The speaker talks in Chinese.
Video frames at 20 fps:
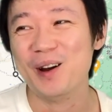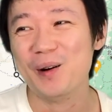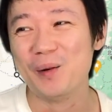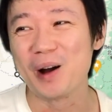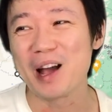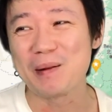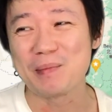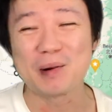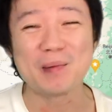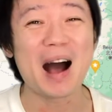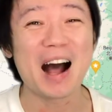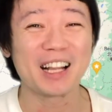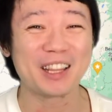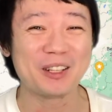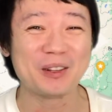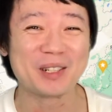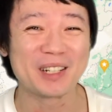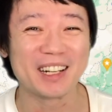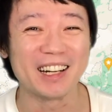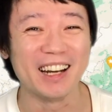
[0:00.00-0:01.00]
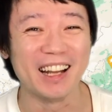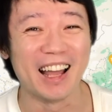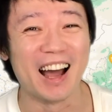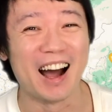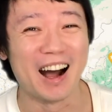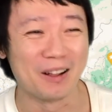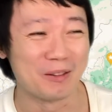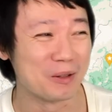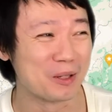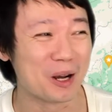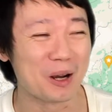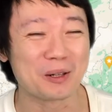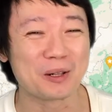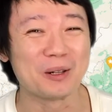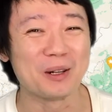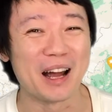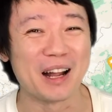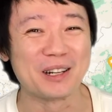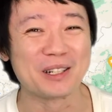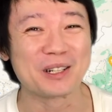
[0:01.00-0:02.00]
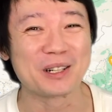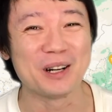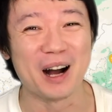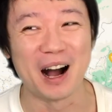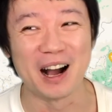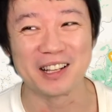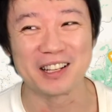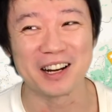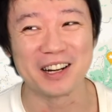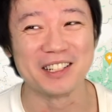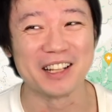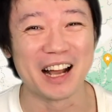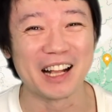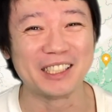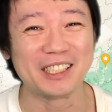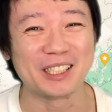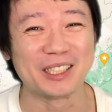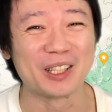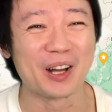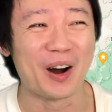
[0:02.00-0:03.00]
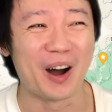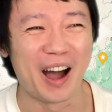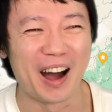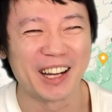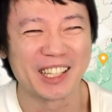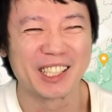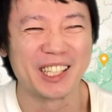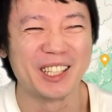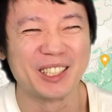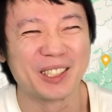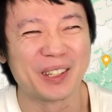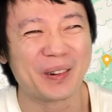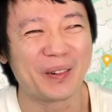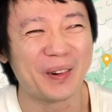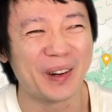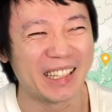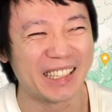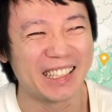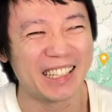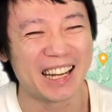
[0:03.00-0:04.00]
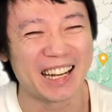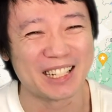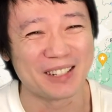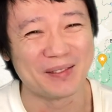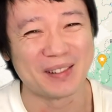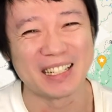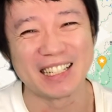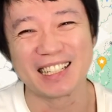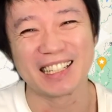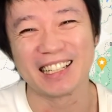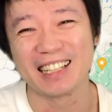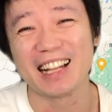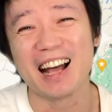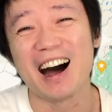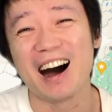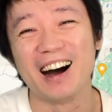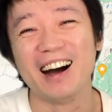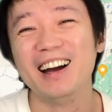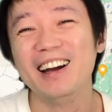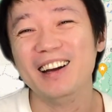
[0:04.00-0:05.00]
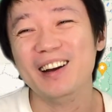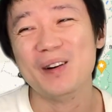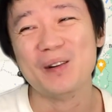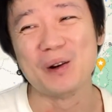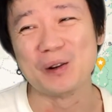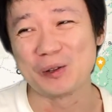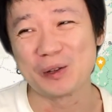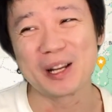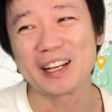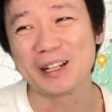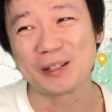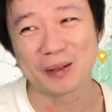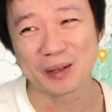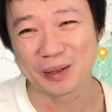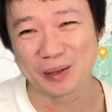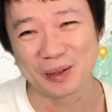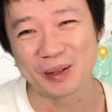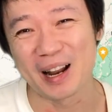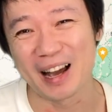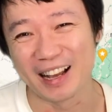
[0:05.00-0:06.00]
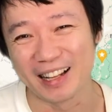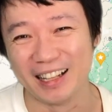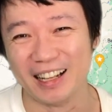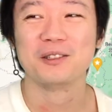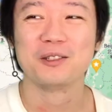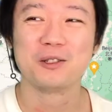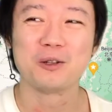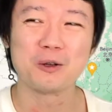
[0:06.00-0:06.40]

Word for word: 我也不怕丢这个脸啊，去招手拦车啊，向人家乞讨啊，甚至跪舔什么之类的啊，我觉得可以做得出来的。